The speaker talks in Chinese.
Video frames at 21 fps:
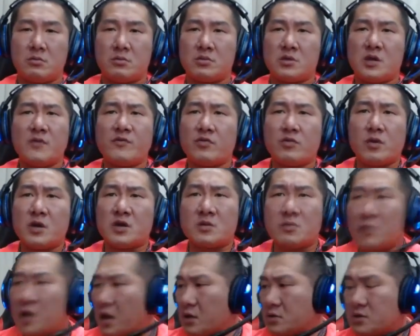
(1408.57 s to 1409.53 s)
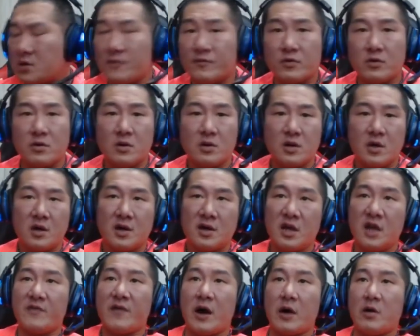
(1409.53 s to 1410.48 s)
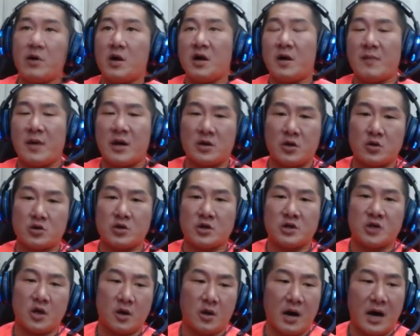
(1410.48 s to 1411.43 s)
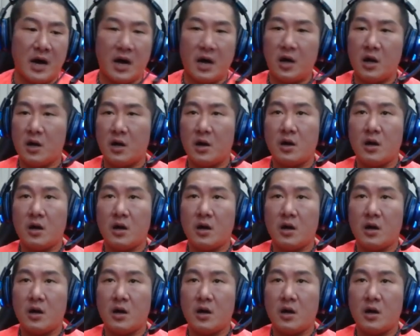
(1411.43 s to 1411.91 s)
政府为什么要政府立法院他妈丢水球啊？